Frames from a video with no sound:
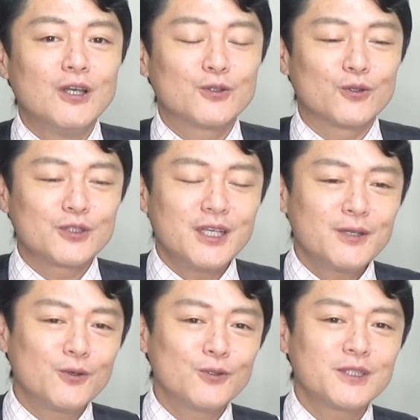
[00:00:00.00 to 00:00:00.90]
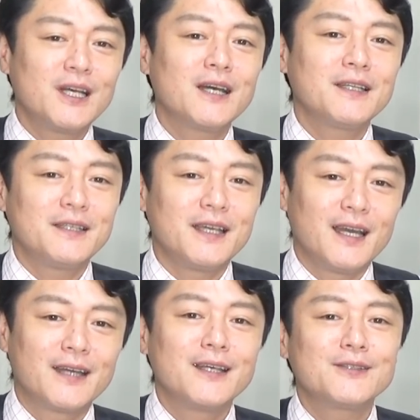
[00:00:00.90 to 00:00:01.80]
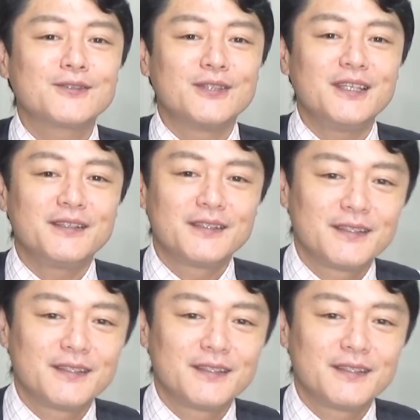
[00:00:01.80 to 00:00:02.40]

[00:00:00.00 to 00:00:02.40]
その成功した果てに足立区に